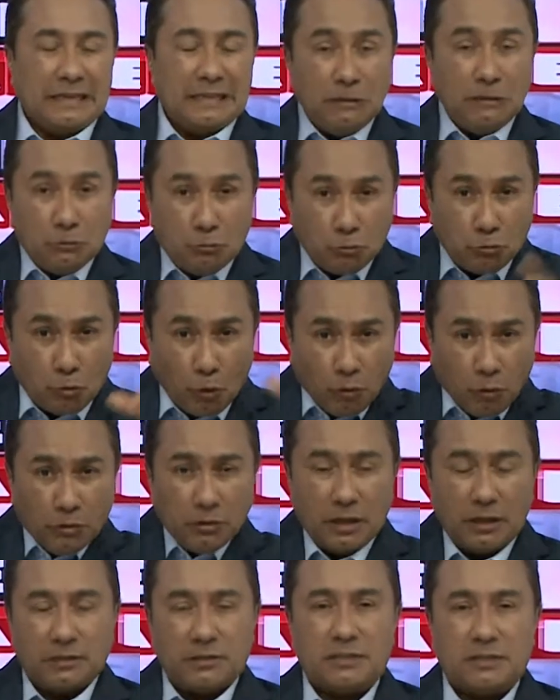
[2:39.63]
Em
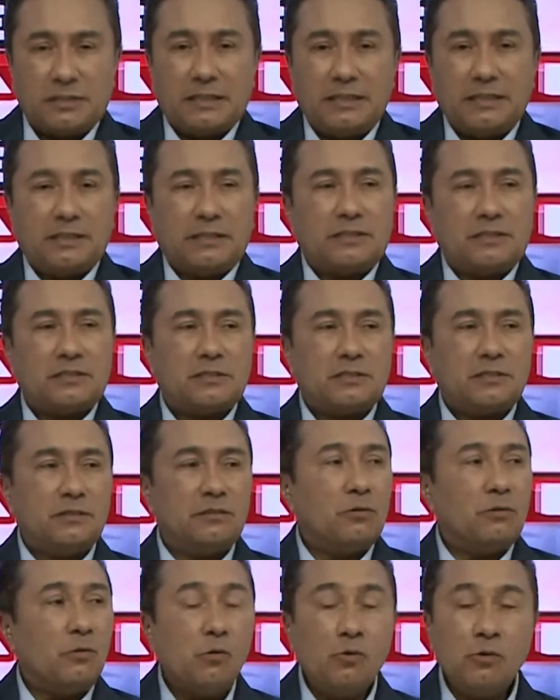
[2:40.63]
todas elas,
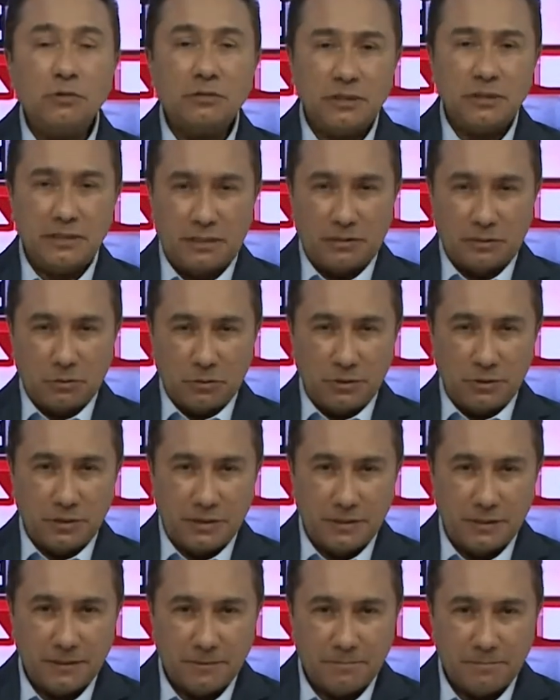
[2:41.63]
ontem à
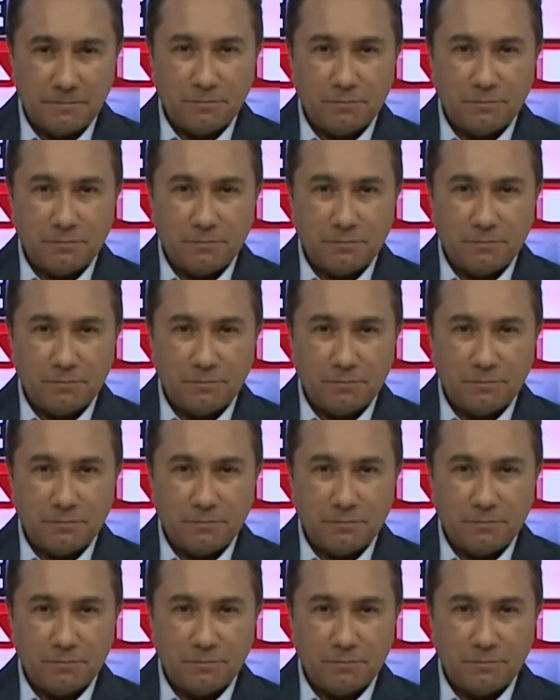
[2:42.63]
noite,